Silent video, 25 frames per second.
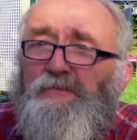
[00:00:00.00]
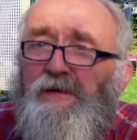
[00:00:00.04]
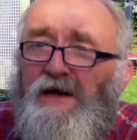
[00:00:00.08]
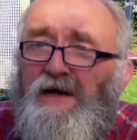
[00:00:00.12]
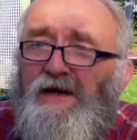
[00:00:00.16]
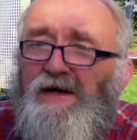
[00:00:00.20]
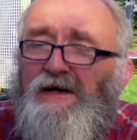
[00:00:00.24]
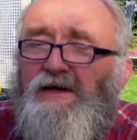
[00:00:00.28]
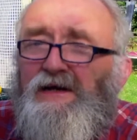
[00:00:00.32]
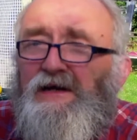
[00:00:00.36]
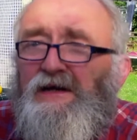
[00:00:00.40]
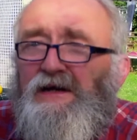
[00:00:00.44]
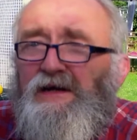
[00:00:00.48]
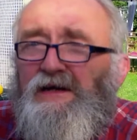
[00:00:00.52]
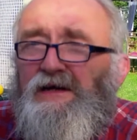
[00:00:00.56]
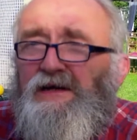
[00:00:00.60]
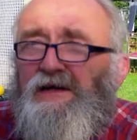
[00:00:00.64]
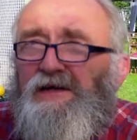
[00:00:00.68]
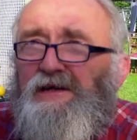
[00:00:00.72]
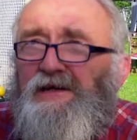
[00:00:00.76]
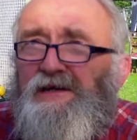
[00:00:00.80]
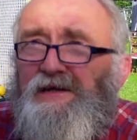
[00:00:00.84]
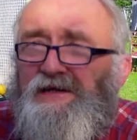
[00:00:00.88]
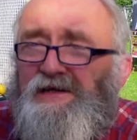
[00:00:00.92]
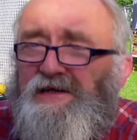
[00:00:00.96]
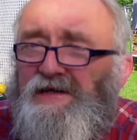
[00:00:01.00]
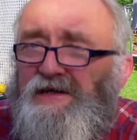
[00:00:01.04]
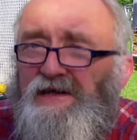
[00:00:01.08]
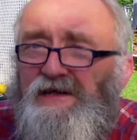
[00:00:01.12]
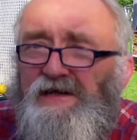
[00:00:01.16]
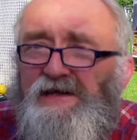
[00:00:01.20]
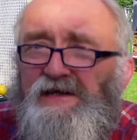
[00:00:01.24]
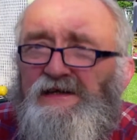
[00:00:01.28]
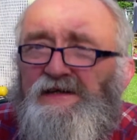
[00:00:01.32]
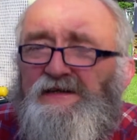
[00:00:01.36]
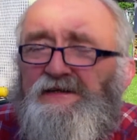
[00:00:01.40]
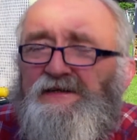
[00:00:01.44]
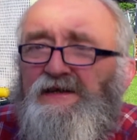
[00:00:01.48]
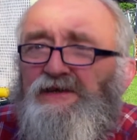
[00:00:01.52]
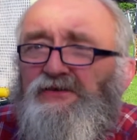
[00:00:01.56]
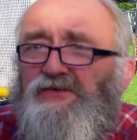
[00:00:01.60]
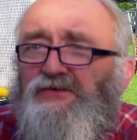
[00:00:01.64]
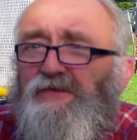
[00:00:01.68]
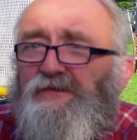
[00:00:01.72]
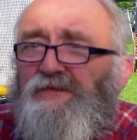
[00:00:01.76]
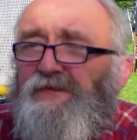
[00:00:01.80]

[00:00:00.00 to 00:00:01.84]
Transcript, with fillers: pas, l'idée c'est de